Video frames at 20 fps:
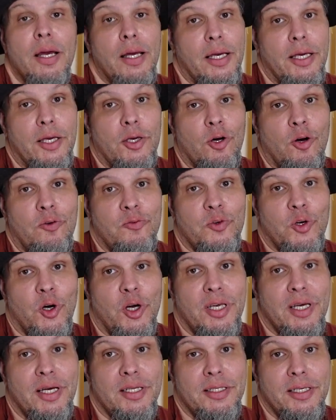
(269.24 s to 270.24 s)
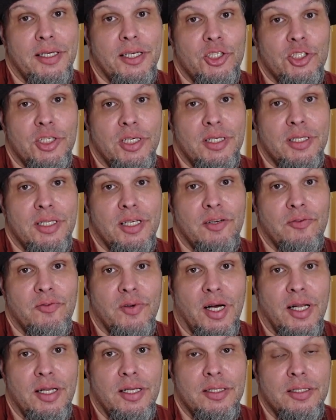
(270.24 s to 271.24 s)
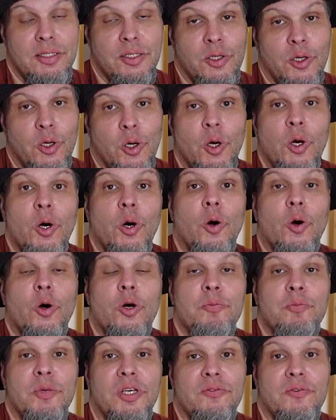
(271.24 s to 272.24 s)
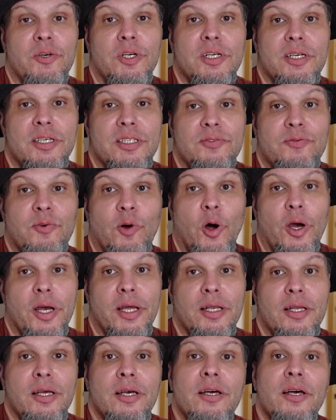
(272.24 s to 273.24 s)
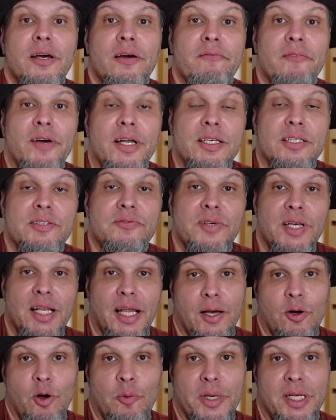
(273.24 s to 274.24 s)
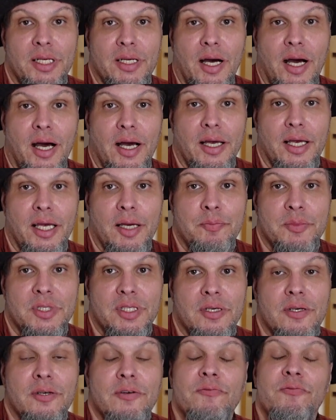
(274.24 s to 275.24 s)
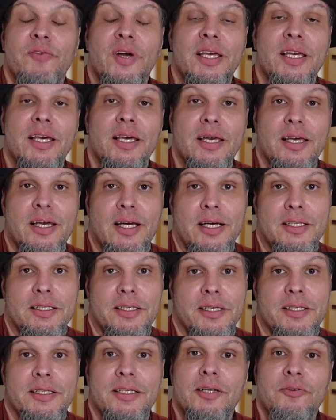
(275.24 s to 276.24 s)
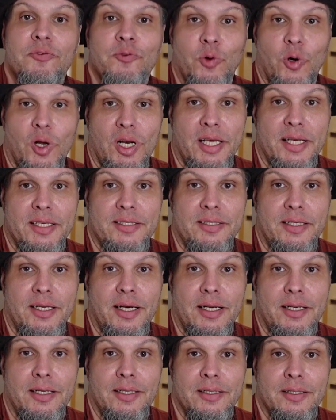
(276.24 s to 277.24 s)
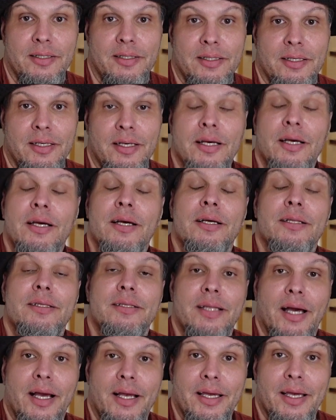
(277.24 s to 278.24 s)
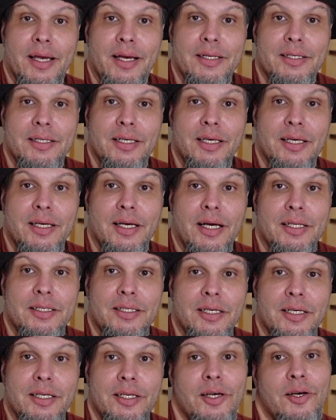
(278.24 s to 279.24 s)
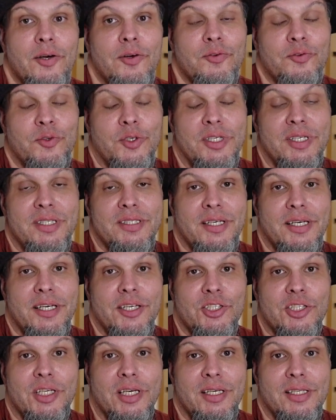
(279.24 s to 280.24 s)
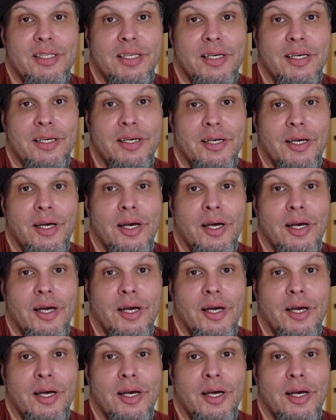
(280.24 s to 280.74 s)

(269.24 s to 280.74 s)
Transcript: Ich hoffe, euch hat die Geschichte gefallen und mich würde es freuen, wenn es viele Kommentare gibt, welche ich Katrin dann vorlesen kann. Danke an dich, Katrin, für diese Geschichte.